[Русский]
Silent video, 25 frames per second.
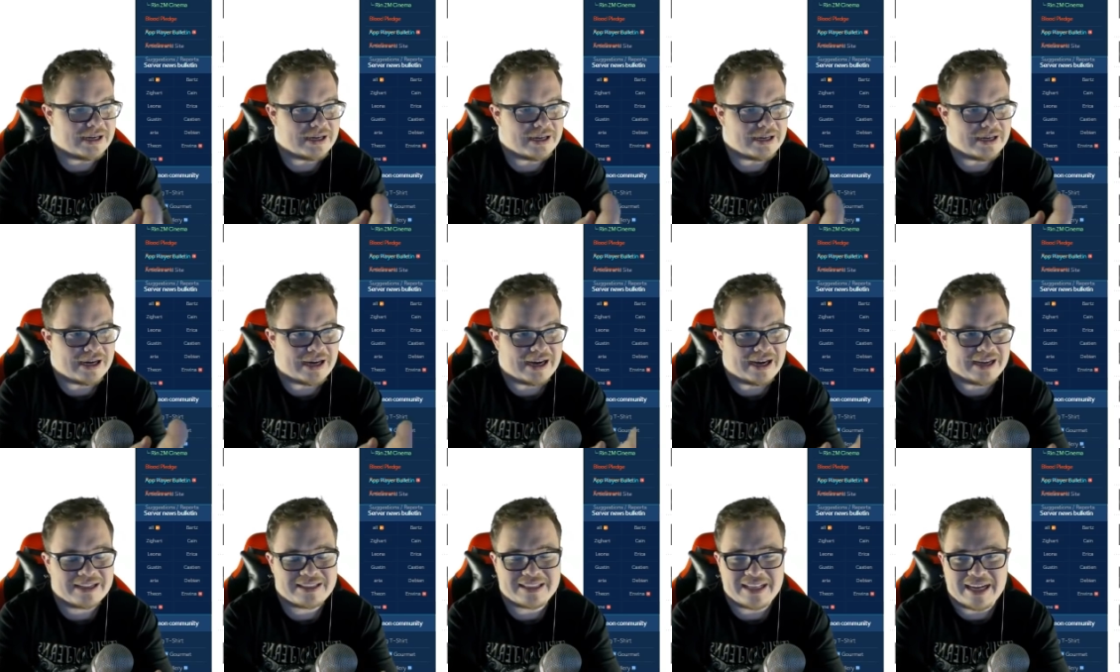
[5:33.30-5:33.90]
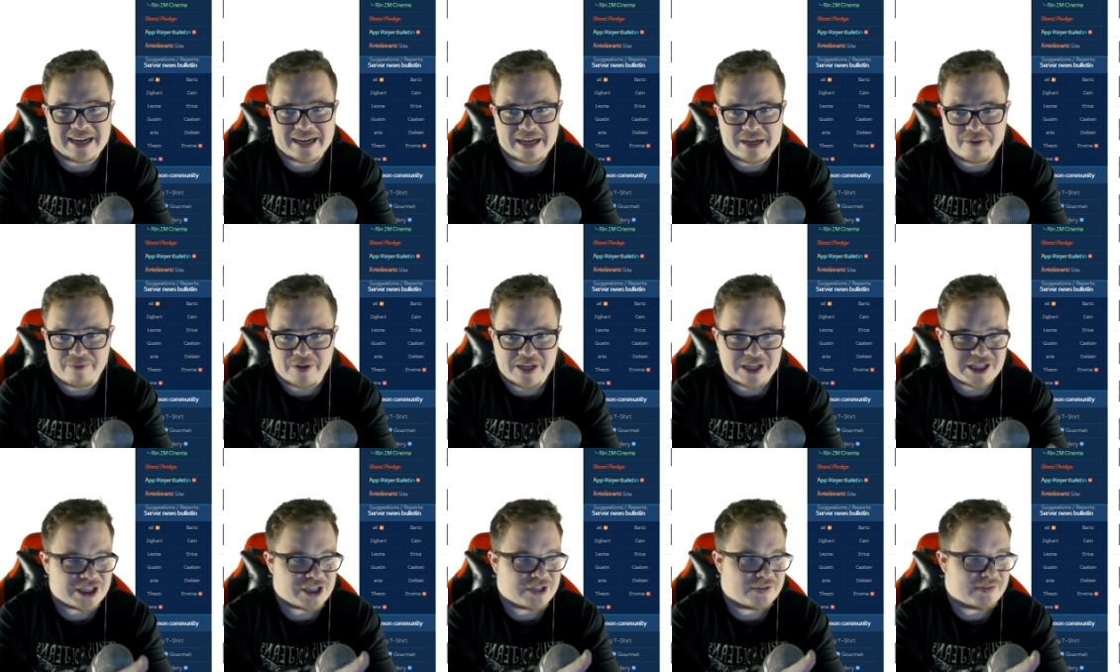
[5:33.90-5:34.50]
э, атака
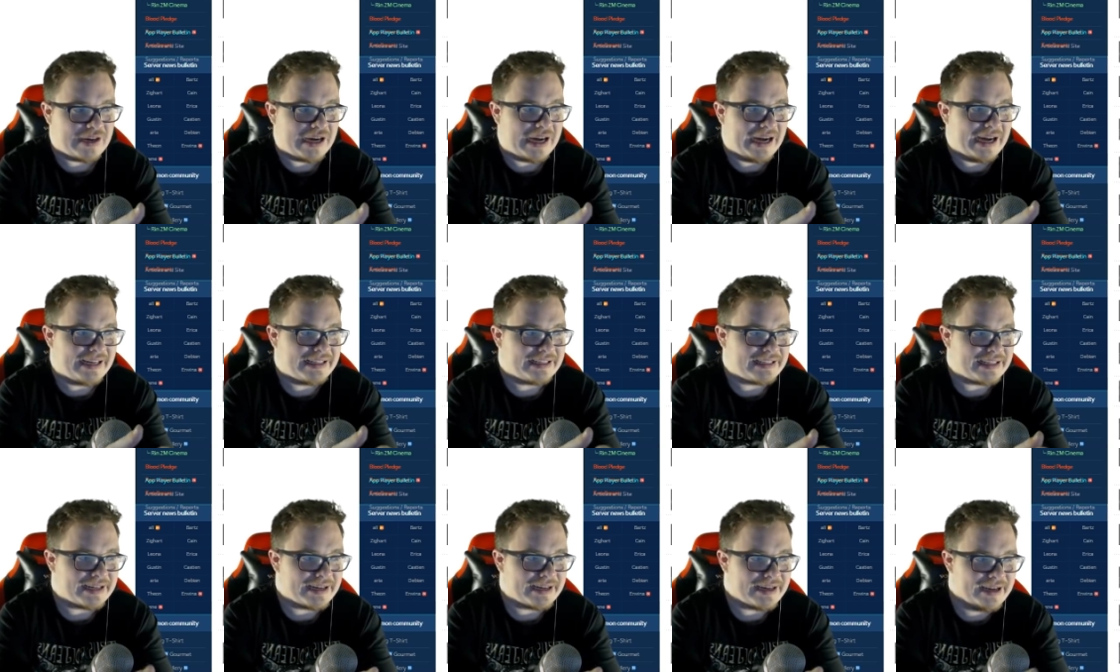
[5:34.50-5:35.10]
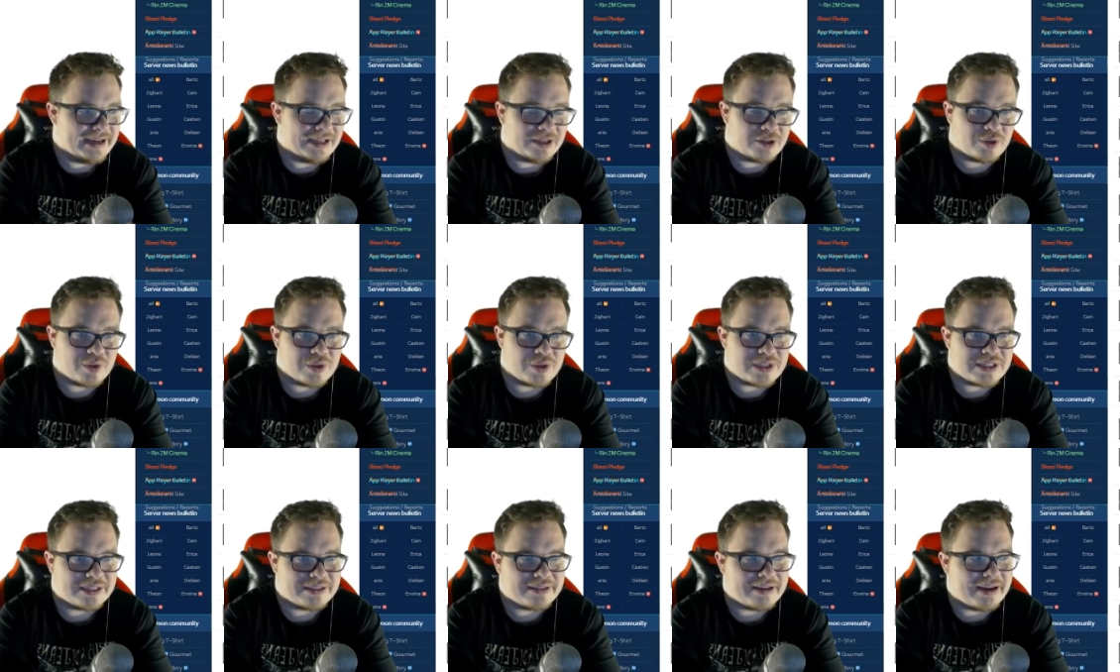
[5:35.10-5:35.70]
вашего альтер то
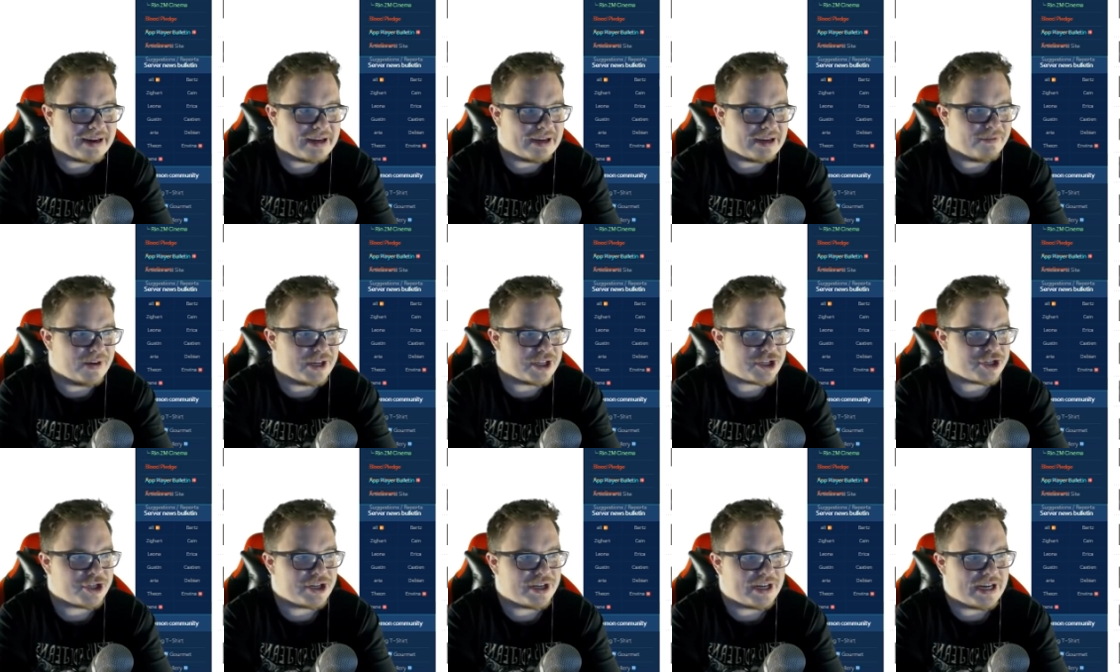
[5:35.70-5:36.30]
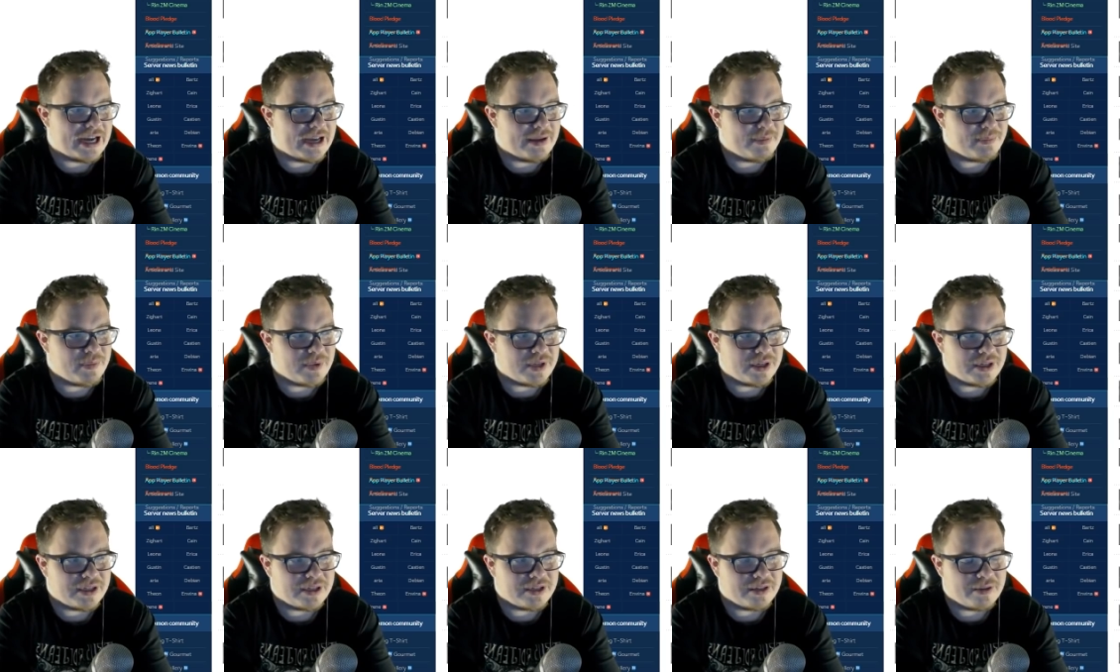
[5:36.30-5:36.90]
есть атака вашей
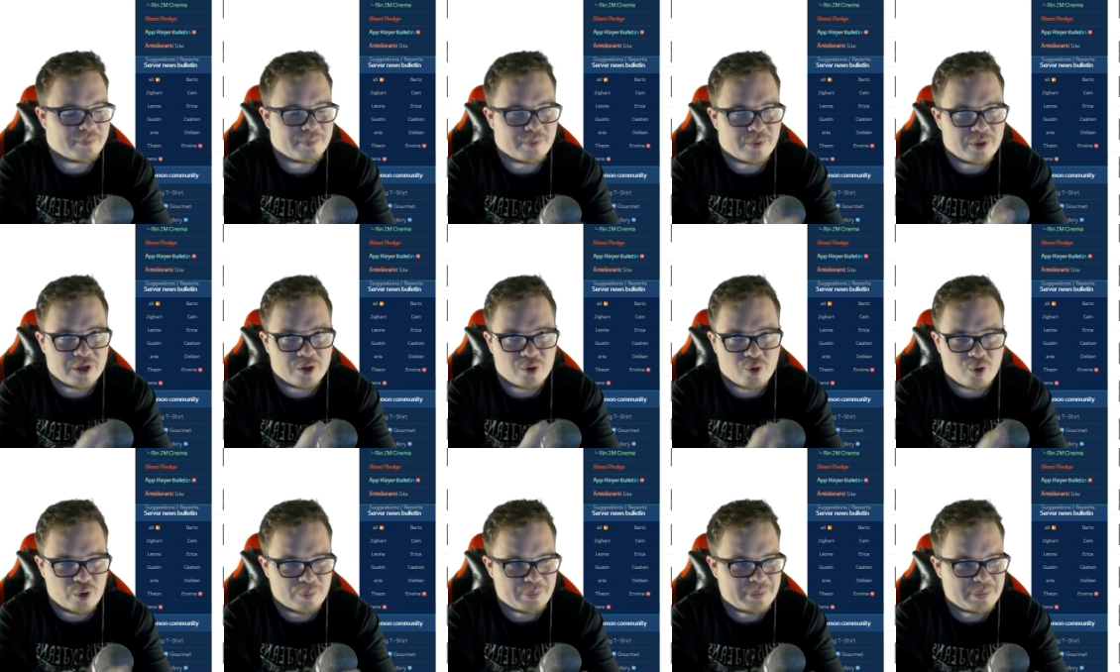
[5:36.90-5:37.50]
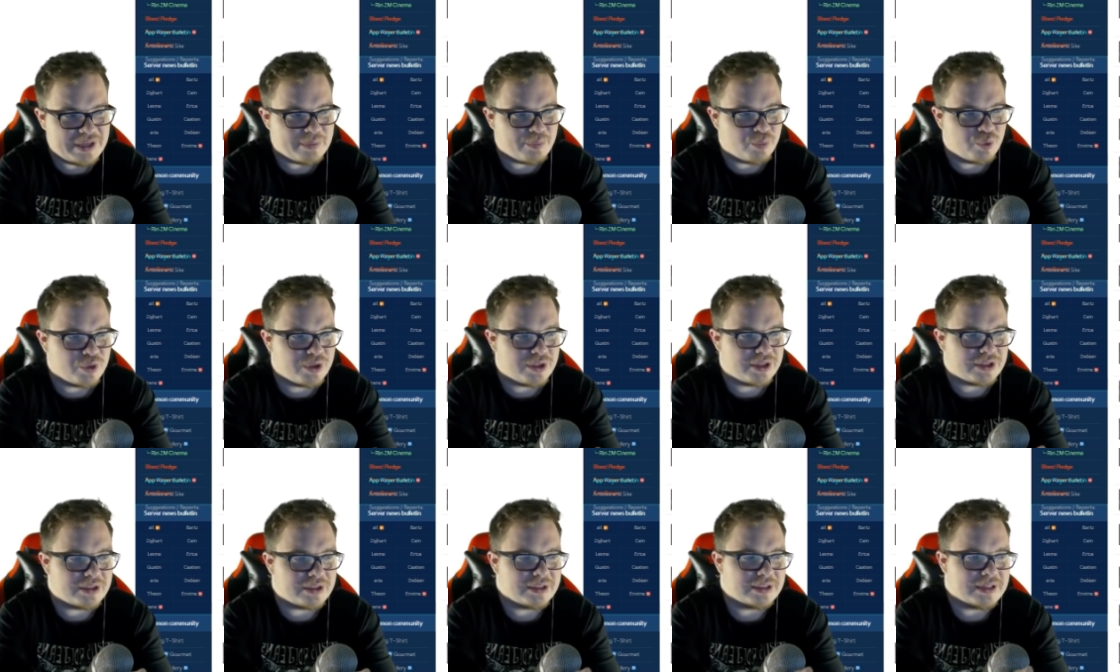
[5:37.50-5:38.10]
кам э, э копии
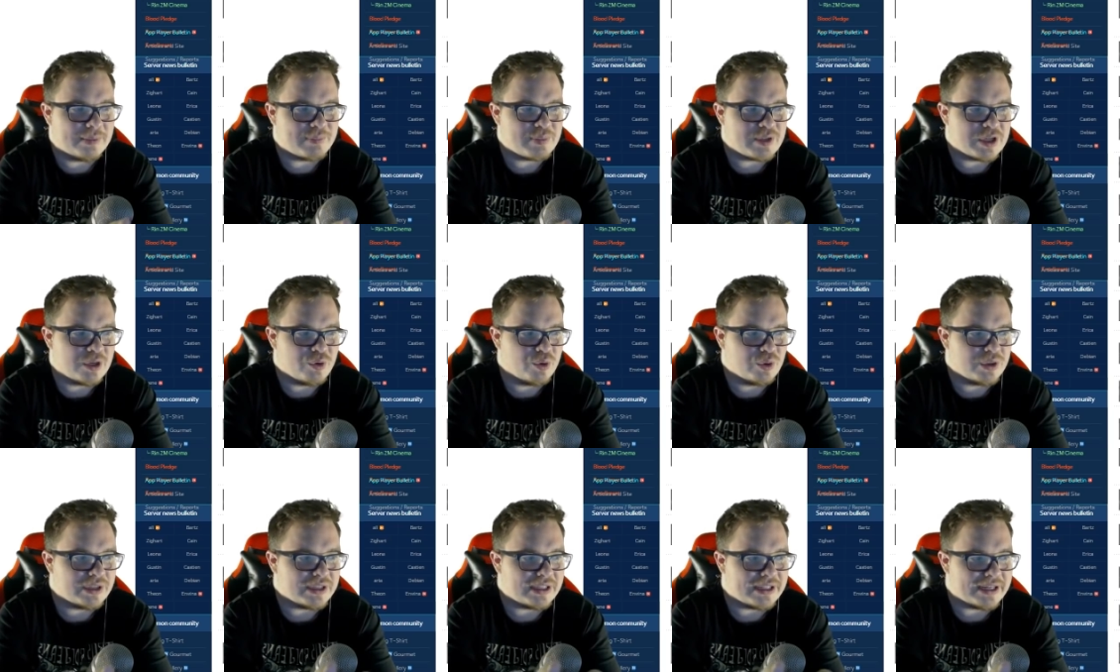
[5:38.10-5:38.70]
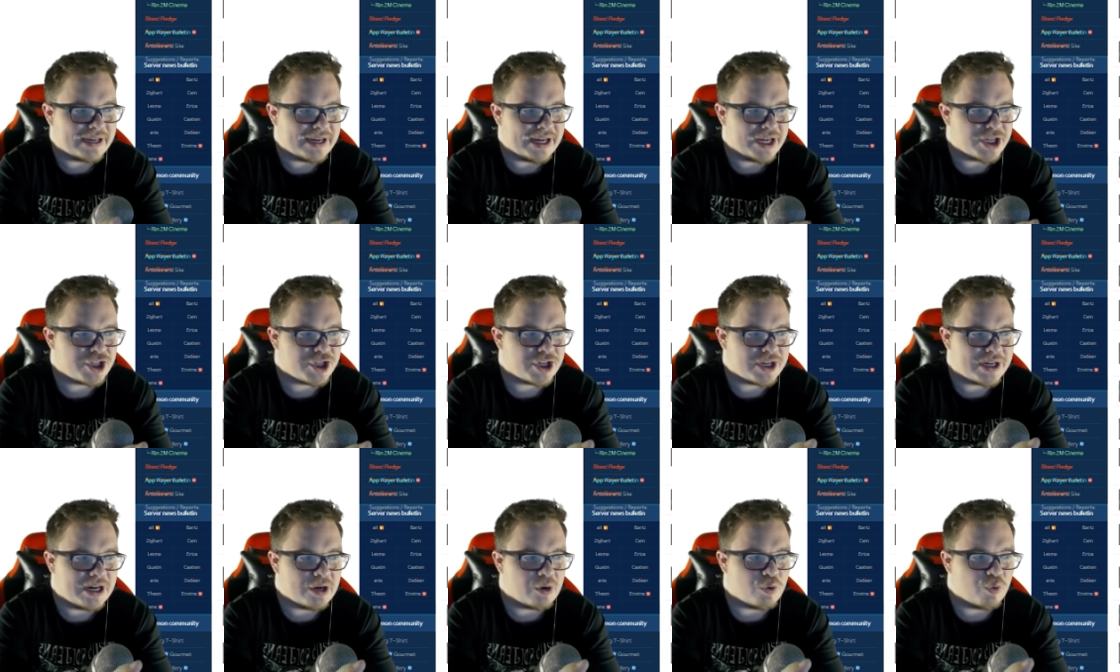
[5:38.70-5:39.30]
будет э, абсолютно такая
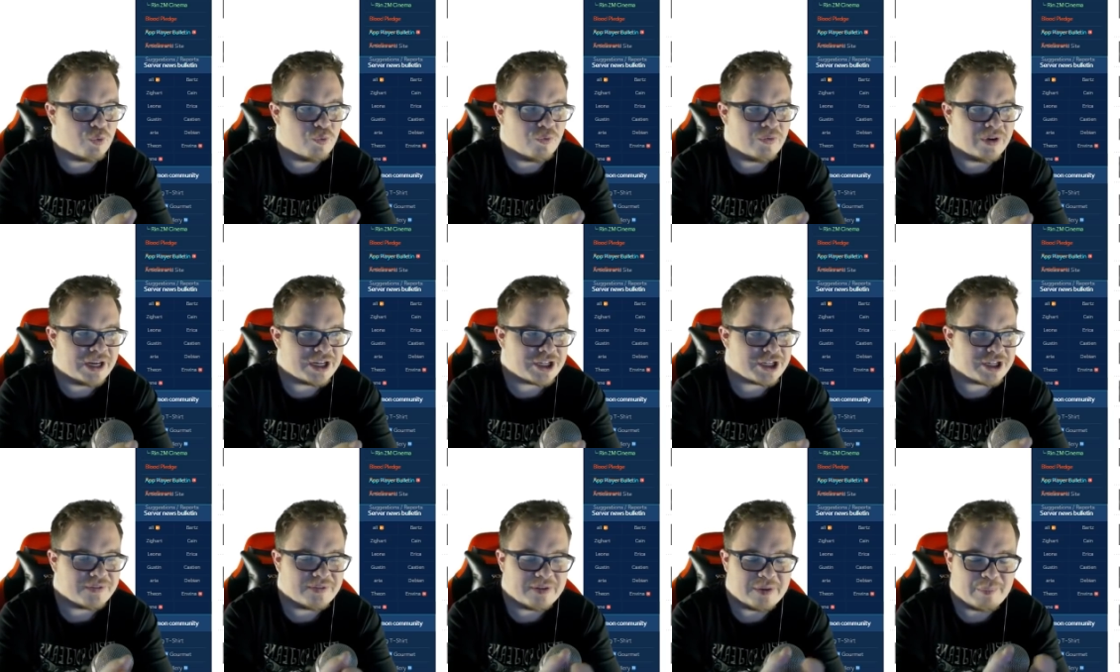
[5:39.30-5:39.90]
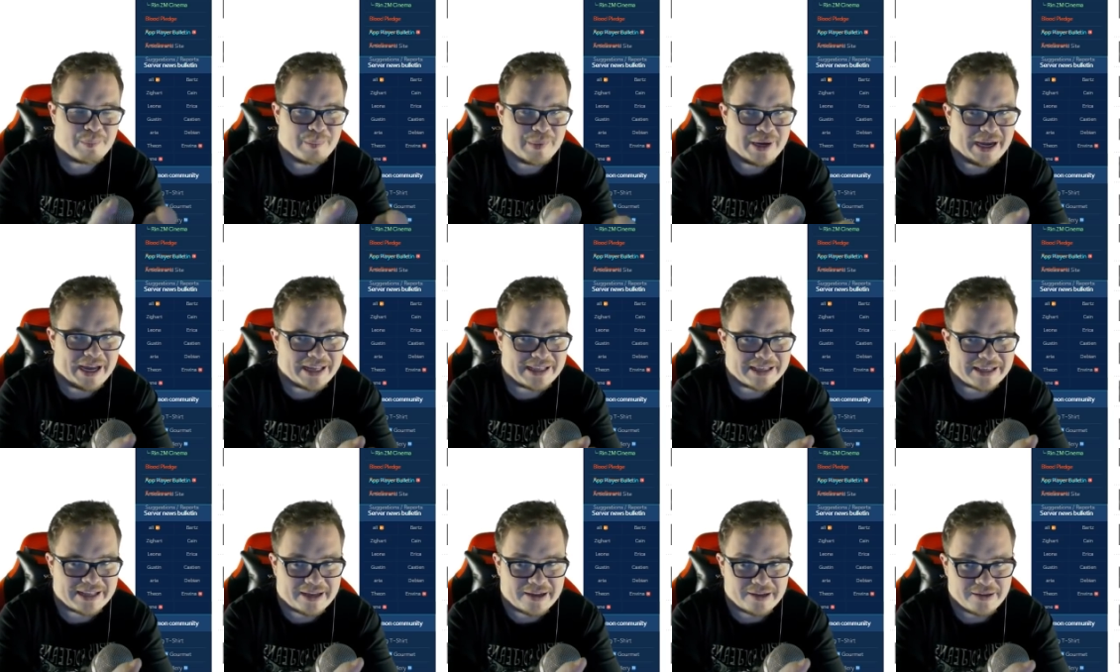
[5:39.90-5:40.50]
же, как у вашего
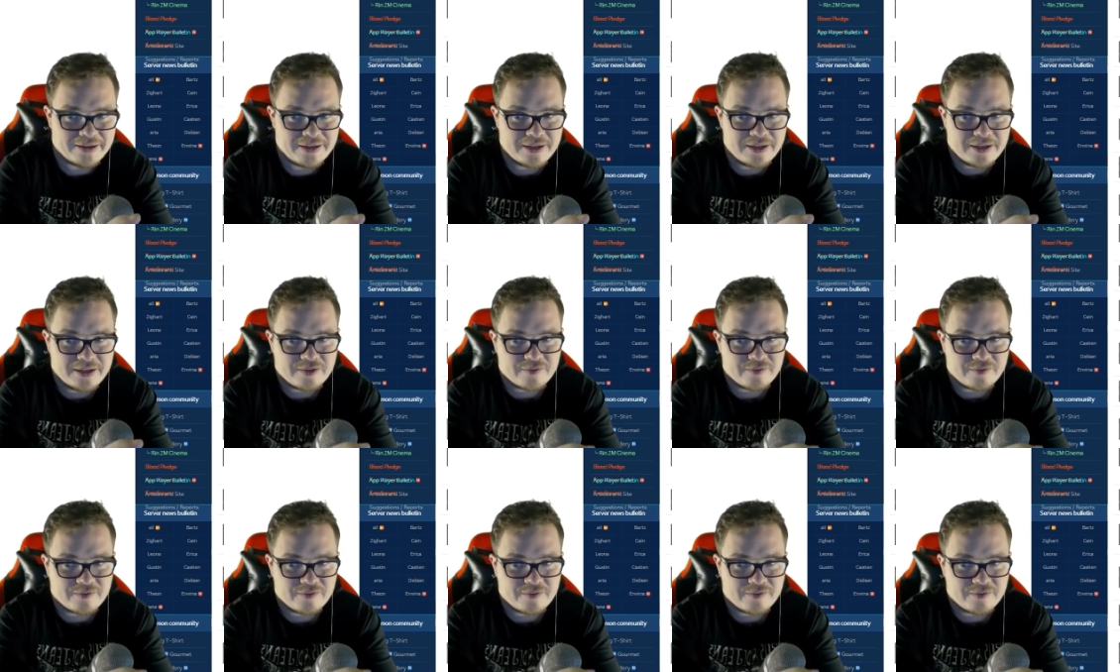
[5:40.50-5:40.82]
мейна.